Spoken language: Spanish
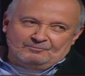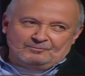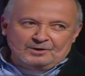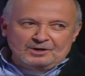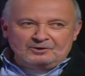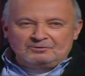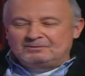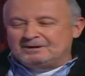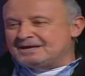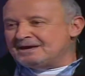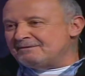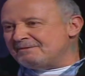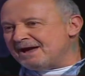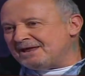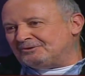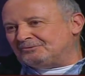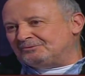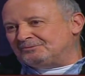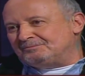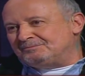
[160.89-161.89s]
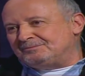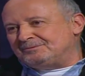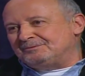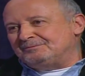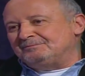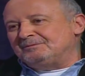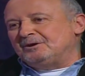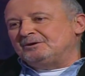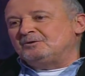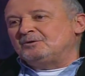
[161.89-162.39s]
Bueno, me llamaron,
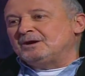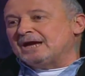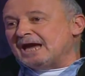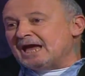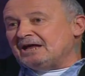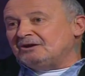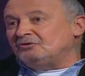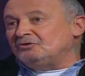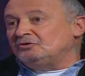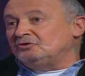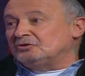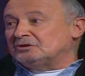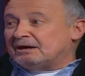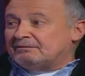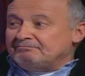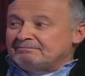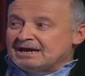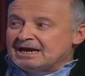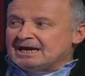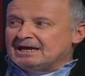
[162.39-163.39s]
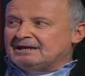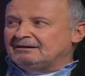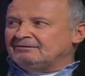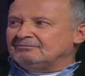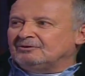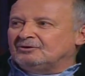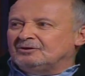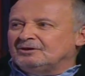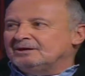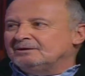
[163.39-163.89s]
me ubicaron, yo
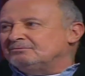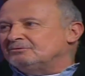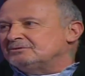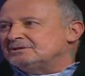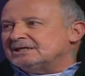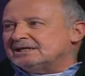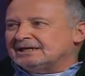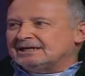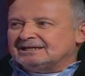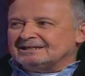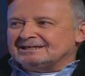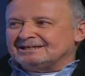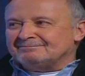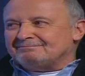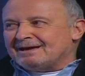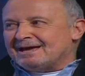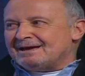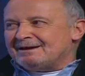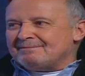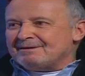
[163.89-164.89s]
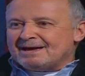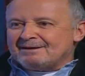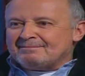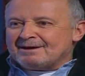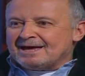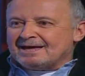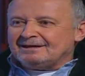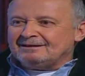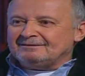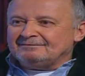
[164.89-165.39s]
también. Oye, mucha que. Pa, pa,
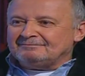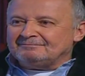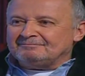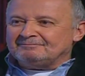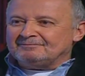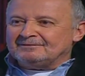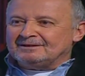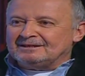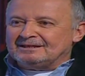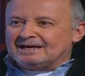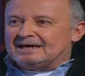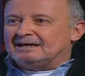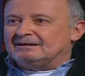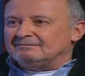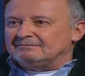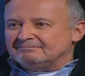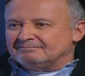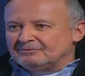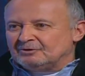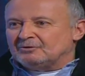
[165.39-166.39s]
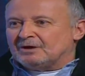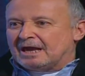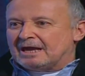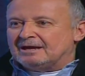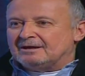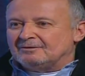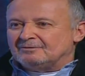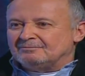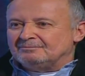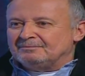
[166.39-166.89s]
pa. Ya, ok.
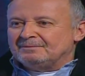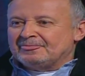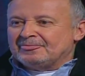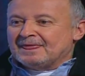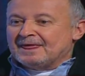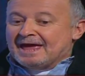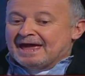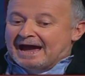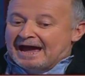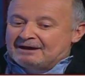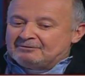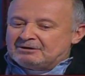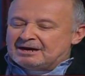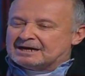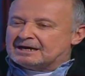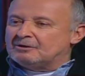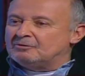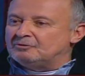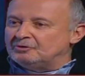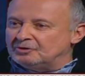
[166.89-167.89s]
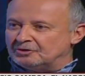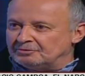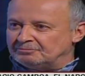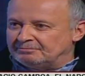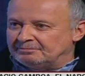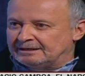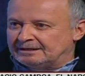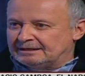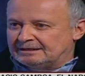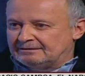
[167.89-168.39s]
Hay una
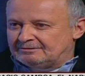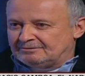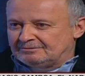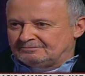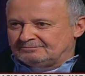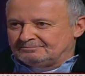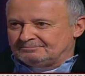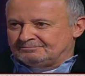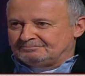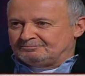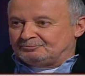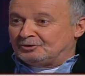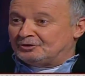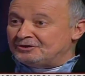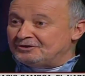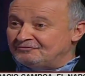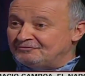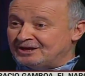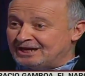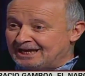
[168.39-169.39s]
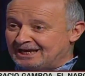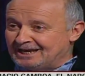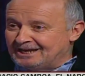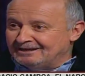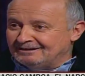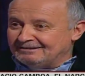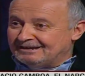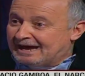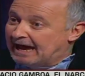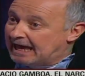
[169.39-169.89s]
reunión, ¿Podéis venir?
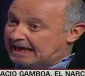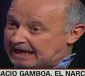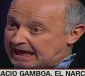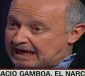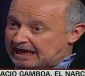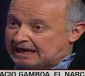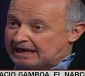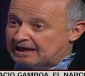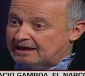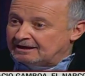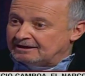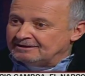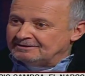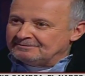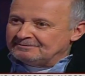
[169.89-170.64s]
A Iquique.